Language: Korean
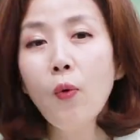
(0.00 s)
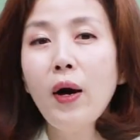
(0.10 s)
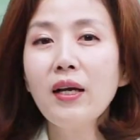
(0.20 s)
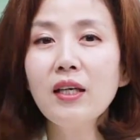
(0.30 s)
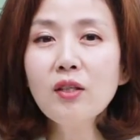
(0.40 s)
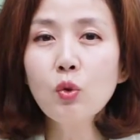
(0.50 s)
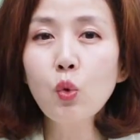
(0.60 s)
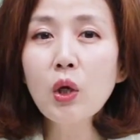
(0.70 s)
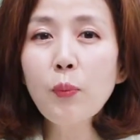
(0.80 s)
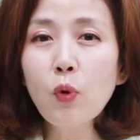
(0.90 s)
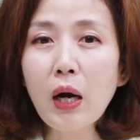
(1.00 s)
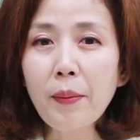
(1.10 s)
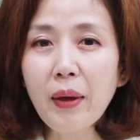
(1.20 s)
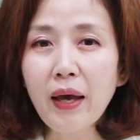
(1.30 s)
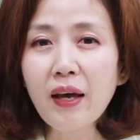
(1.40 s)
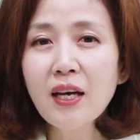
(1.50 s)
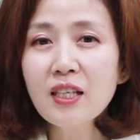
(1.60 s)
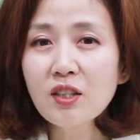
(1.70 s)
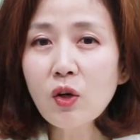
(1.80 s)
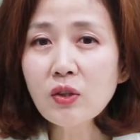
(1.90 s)
황기는 동의보감에
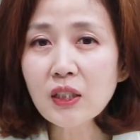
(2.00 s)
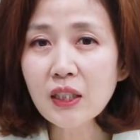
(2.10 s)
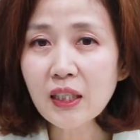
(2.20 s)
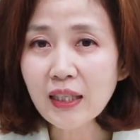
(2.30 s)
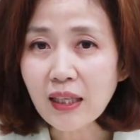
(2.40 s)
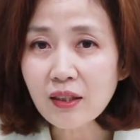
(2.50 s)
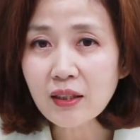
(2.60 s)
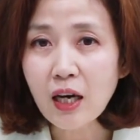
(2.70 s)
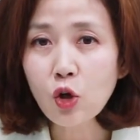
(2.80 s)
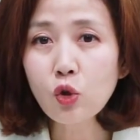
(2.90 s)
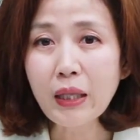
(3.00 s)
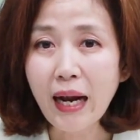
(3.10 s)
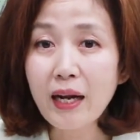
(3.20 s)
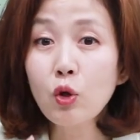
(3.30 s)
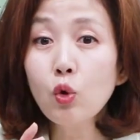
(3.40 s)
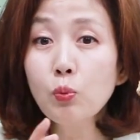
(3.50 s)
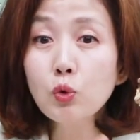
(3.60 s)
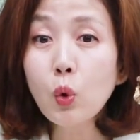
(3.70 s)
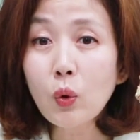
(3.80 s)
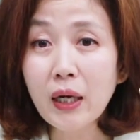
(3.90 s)
성질이 따뜻하고 달고
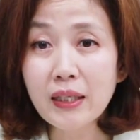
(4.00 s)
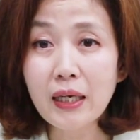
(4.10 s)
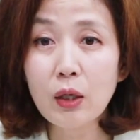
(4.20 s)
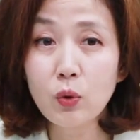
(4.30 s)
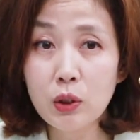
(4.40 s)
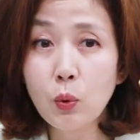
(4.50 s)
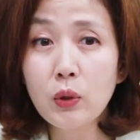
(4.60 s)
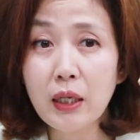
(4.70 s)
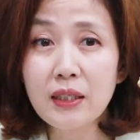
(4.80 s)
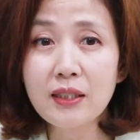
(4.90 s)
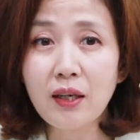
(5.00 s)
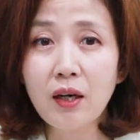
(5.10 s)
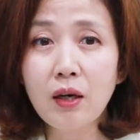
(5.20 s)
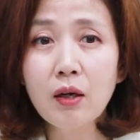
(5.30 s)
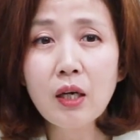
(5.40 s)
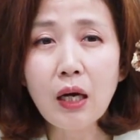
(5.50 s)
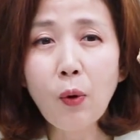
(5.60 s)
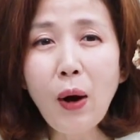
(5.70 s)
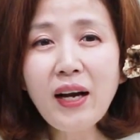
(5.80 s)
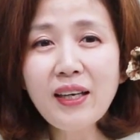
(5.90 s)
무독하다라고 기록돼 있어요.
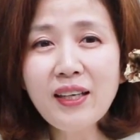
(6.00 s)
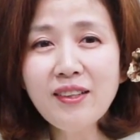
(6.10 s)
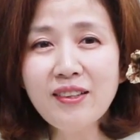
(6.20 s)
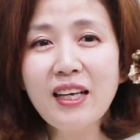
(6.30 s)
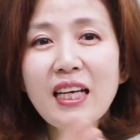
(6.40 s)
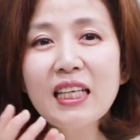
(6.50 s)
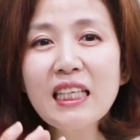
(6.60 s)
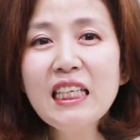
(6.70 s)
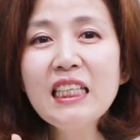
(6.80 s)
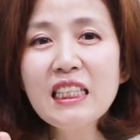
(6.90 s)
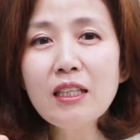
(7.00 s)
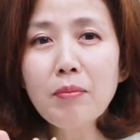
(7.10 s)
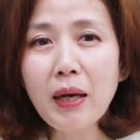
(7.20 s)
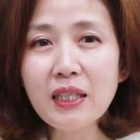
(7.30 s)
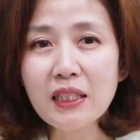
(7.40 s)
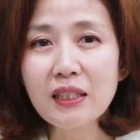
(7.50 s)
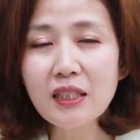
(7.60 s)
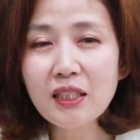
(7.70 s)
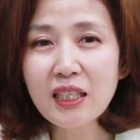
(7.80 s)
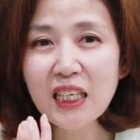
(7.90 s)
그러니까 황기는
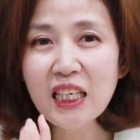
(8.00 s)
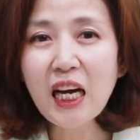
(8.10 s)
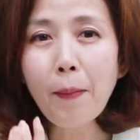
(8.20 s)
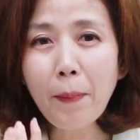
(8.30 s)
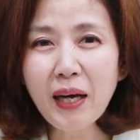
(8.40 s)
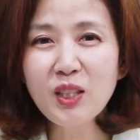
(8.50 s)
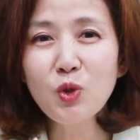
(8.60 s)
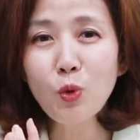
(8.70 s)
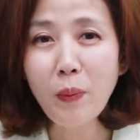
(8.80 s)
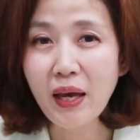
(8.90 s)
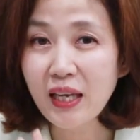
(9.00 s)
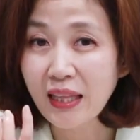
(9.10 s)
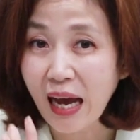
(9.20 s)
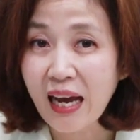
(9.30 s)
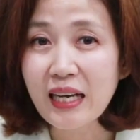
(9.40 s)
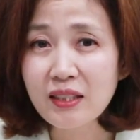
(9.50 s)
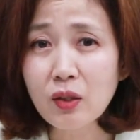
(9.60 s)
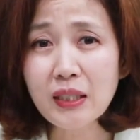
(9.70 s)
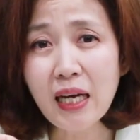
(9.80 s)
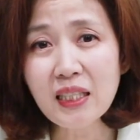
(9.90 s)
기진맥진 즉 기가 빠지고 맥이
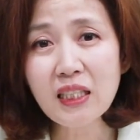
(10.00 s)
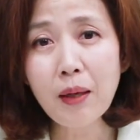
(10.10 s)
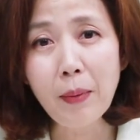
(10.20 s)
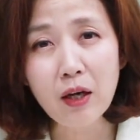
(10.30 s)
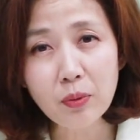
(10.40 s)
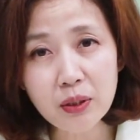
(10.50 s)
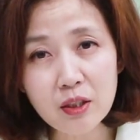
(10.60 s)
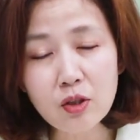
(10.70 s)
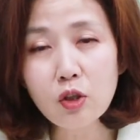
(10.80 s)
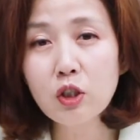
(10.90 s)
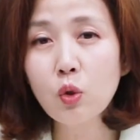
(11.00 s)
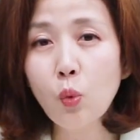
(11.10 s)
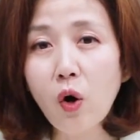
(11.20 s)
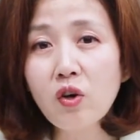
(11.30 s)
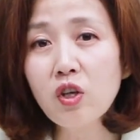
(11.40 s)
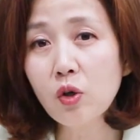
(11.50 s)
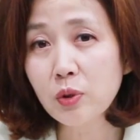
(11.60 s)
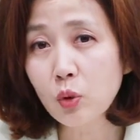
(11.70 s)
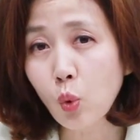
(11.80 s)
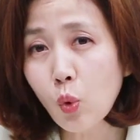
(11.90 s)
다해서 사지가 맥없이 늘어지고 원기
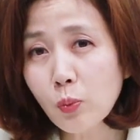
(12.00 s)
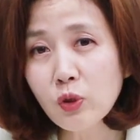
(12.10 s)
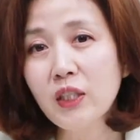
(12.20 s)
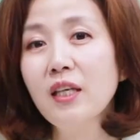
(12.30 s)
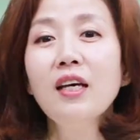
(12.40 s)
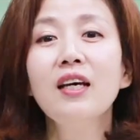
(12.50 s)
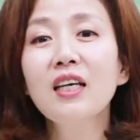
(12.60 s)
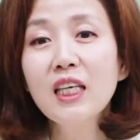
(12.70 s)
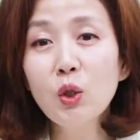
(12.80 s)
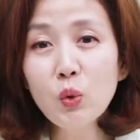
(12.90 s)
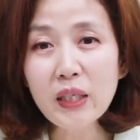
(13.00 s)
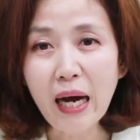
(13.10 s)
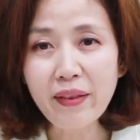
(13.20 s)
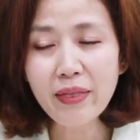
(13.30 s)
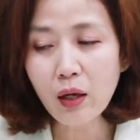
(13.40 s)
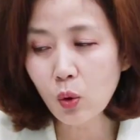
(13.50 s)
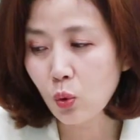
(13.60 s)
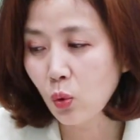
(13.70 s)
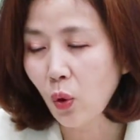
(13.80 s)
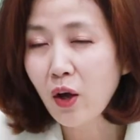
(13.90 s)
없이 도무지 기운이 안
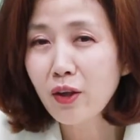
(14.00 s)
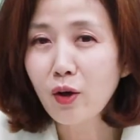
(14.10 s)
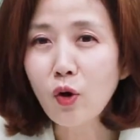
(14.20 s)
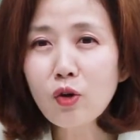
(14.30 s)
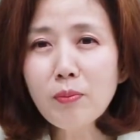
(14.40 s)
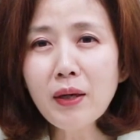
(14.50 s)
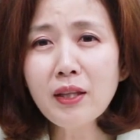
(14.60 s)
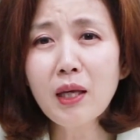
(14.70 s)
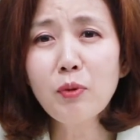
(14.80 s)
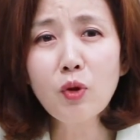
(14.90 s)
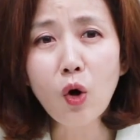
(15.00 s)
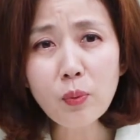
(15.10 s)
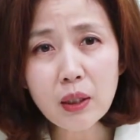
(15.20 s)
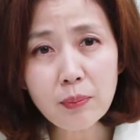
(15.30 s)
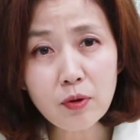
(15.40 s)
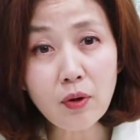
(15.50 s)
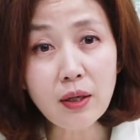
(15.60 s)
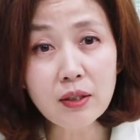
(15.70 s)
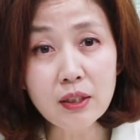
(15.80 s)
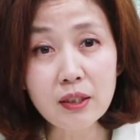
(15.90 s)
나오고 여름만 되면 너무
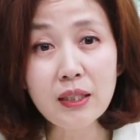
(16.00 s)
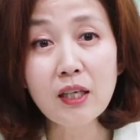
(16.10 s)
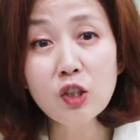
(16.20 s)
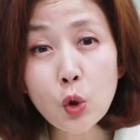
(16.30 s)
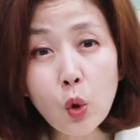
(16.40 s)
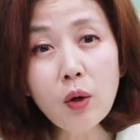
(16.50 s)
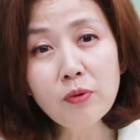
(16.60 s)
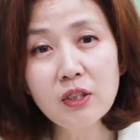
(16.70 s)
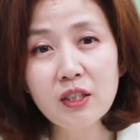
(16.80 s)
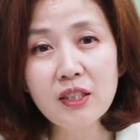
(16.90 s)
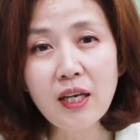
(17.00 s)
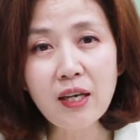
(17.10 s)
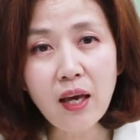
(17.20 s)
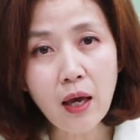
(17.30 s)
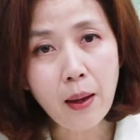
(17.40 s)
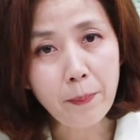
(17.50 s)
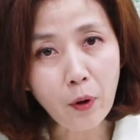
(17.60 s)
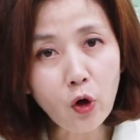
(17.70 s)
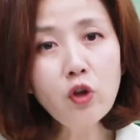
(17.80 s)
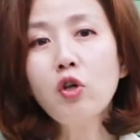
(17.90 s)
힘들어하는 증상, 의욕 없는 증상에
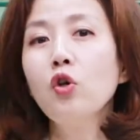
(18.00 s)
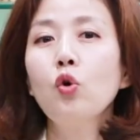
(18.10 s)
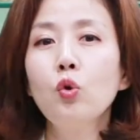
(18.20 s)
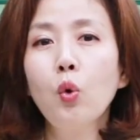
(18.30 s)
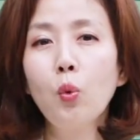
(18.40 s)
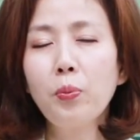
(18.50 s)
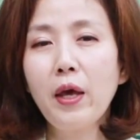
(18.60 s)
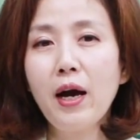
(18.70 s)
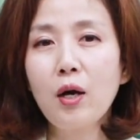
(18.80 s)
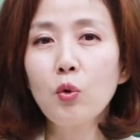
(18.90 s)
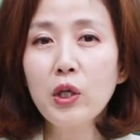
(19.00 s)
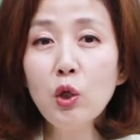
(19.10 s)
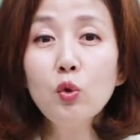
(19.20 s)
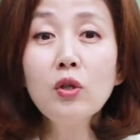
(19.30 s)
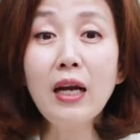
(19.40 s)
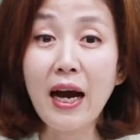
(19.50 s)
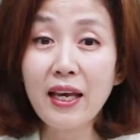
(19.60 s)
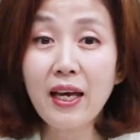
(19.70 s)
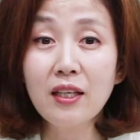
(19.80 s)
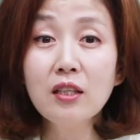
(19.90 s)
면역력을 돕게 하고 기운을
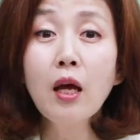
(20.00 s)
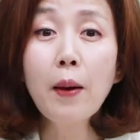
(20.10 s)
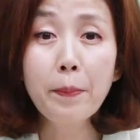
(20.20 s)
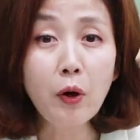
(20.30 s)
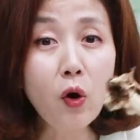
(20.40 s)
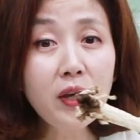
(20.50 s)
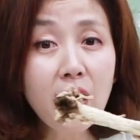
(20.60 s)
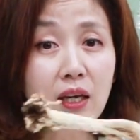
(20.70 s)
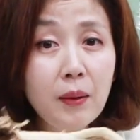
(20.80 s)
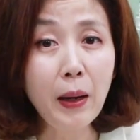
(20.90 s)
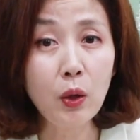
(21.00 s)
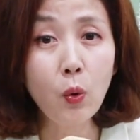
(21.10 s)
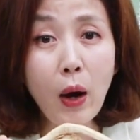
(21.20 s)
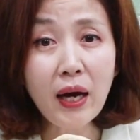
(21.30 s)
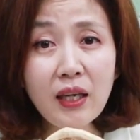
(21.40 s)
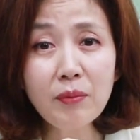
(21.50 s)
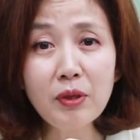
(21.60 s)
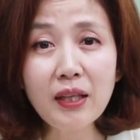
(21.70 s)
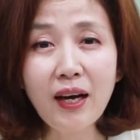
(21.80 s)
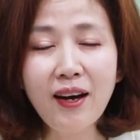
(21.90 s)
나게 하는 명약이 바로
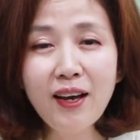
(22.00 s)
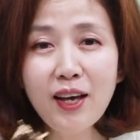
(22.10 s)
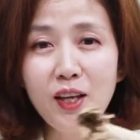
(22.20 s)
환기입니다.